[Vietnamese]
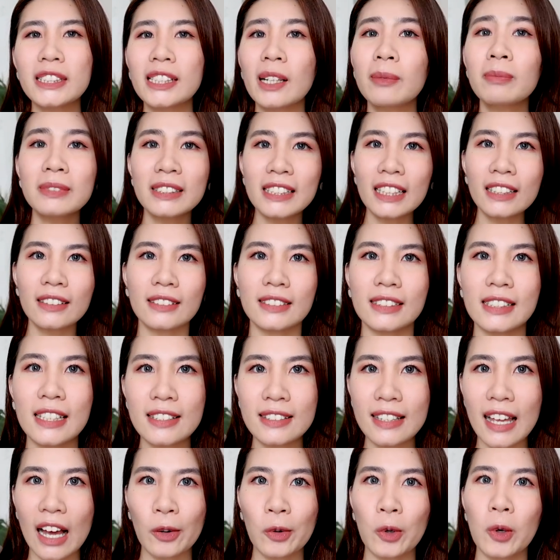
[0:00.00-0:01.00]
châm chích ở
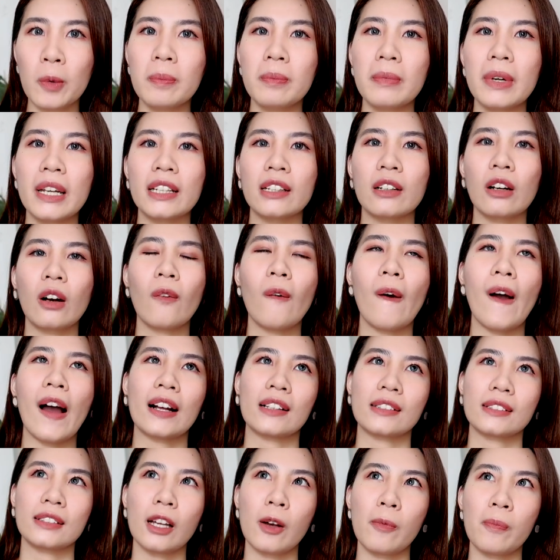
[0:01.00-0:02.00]
trên da của mình khoảng
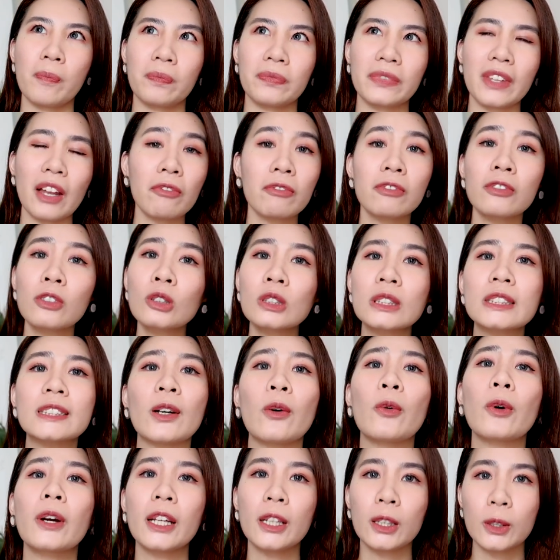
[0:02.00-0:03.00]
tầm 5 phút
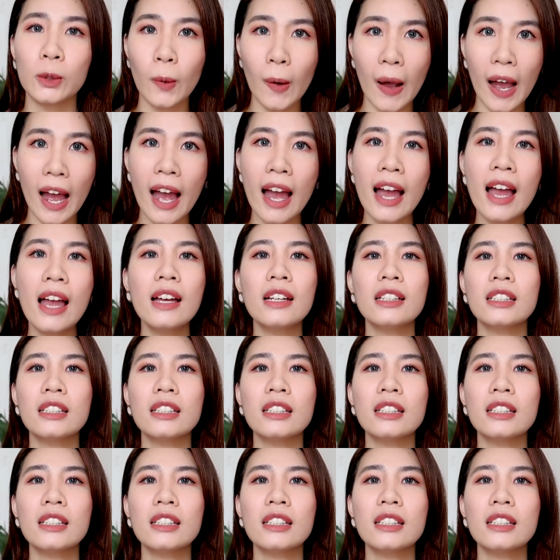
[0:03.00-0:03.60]
sau khi thoa,